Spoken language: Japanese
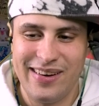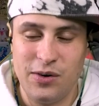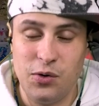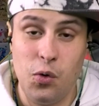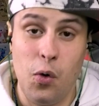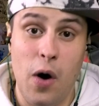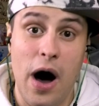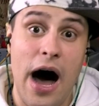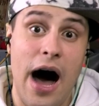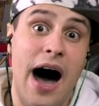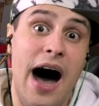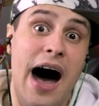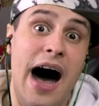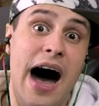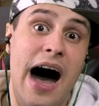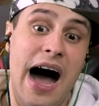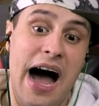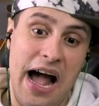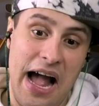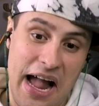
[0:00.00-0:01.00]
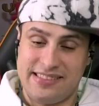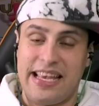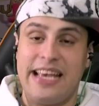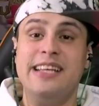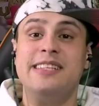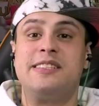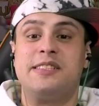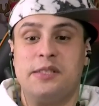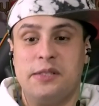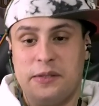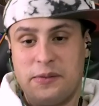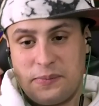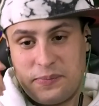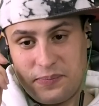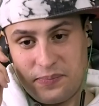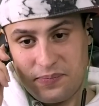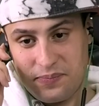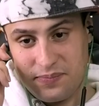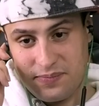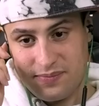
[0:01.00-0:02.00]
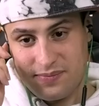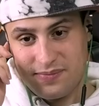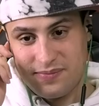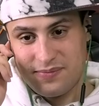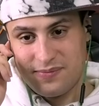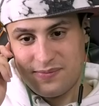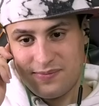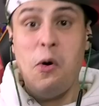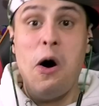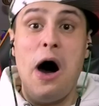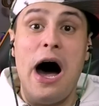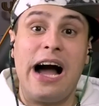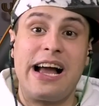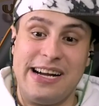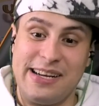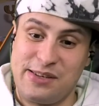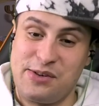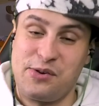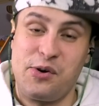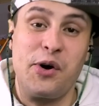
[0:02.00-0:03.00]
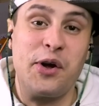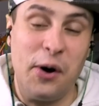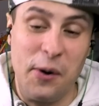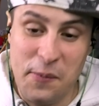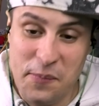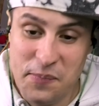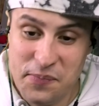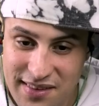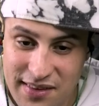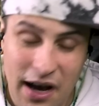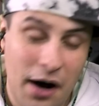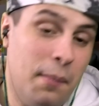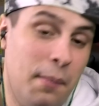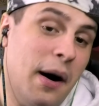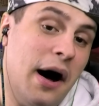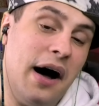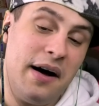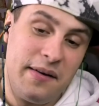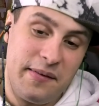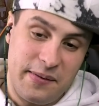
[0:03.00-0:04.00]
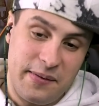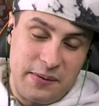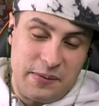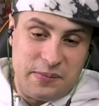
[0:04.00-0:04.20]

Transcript: うわセンス。じゃないすかうわかっこよ。やば。